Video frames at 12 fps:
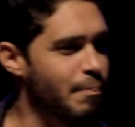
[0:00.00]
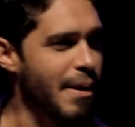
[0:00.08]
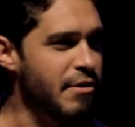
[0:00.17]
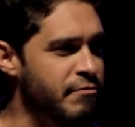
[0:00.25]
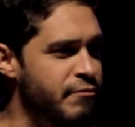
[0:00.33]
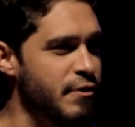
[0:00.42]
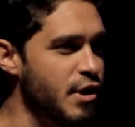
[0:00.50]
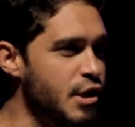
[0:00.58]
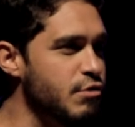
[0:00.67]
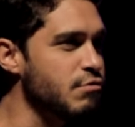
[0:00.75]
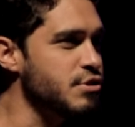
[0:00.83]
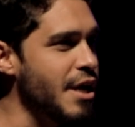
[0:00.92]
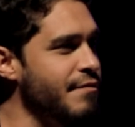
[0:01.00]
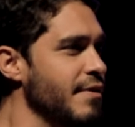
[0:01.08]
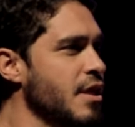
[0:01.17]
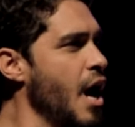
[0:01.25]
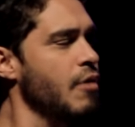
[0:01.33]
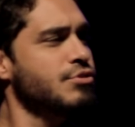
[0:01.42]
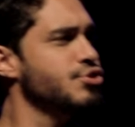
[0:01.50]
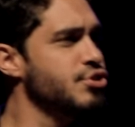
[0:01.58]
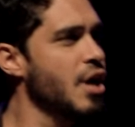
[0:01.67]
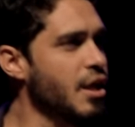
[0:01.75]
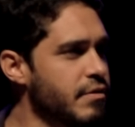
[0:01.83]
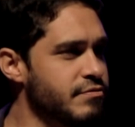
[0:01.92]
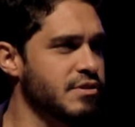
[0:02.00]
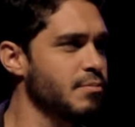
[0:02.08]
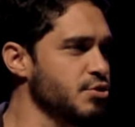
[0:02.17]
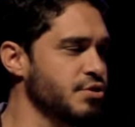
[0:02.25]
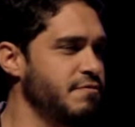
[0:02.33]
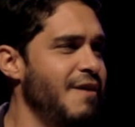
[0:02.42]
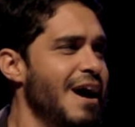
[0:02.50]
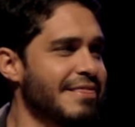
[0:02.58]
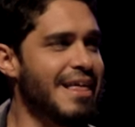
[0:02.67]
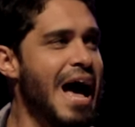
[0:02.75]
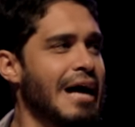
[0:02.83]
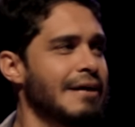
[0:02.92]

bem-vindo, já fala, não, esse ano tô motivada.